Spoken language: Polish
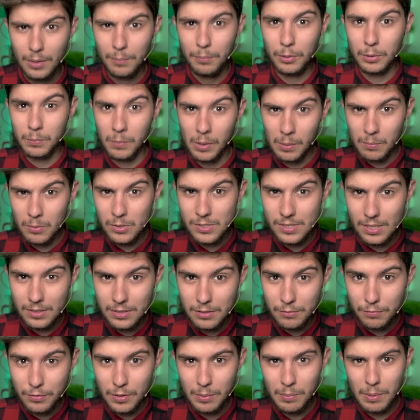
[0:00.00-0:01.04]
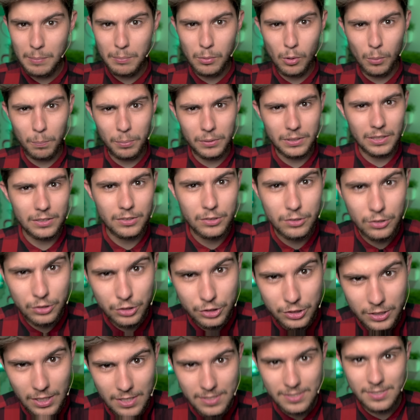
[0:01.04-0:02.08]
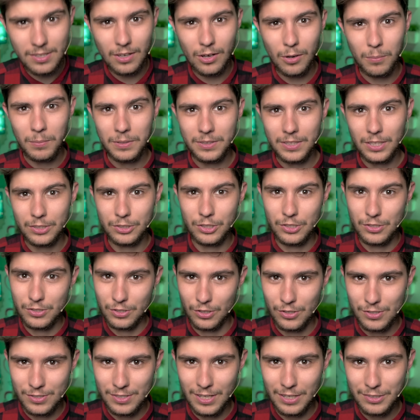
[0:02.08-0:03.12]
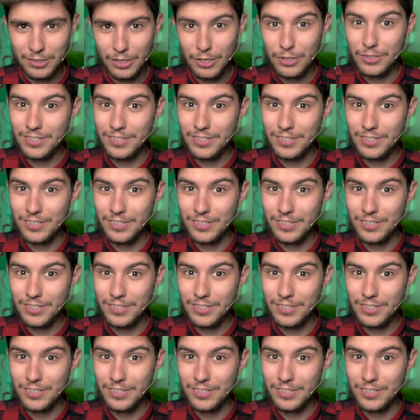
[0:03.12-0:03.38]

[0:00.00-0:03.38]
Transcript: Pod moim ostatnim filmem było ponad 400 komentarzy, co oznacza,